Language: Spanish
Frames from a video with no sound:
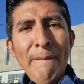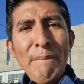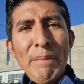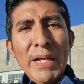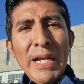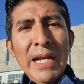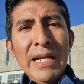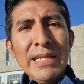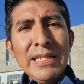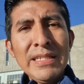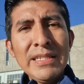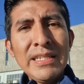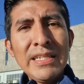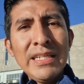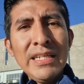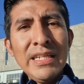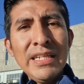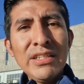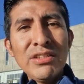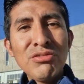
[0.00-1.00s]
para alguien
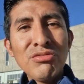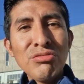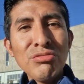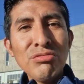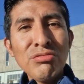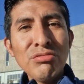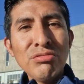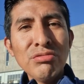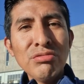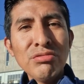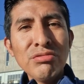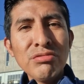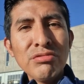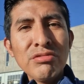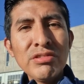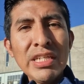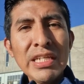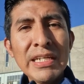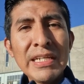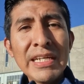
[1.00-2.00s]
que su
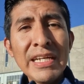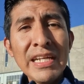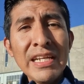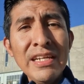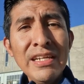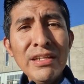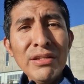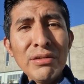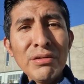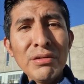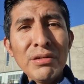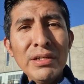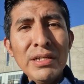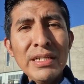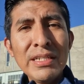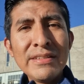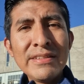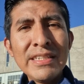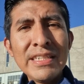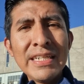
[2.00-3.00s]
ser querido,
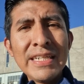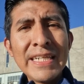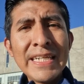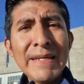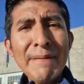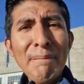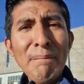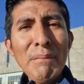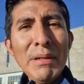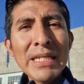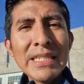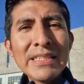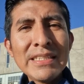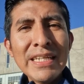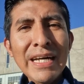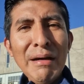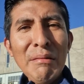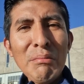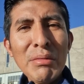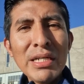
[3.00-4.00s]
el ser que
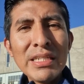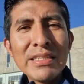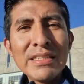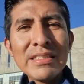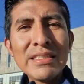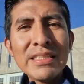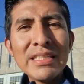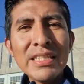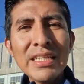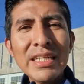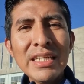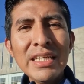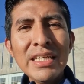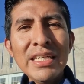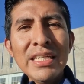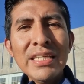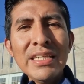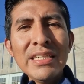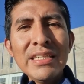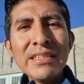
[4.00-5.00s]
más amas,
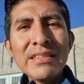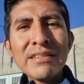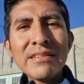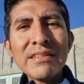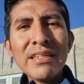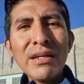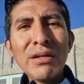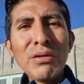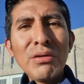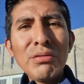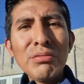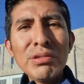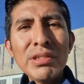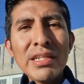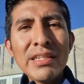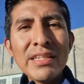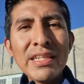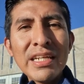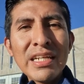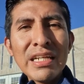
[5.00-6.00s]
está con
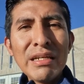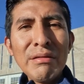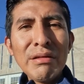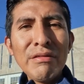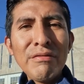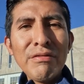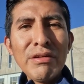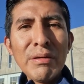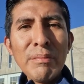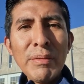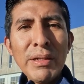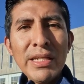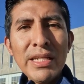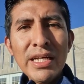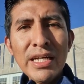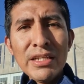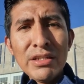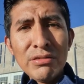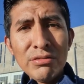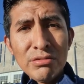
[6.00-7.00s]
una terrible
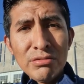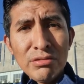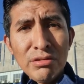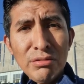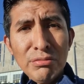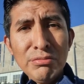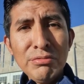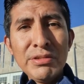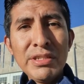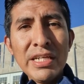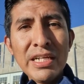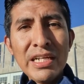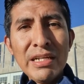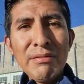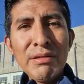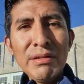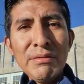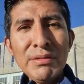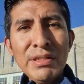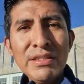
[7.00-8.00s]
enfermedad o con un
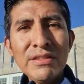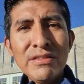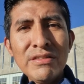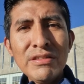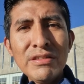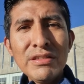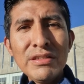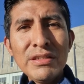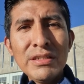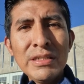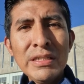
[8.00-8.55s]
terrible vicio.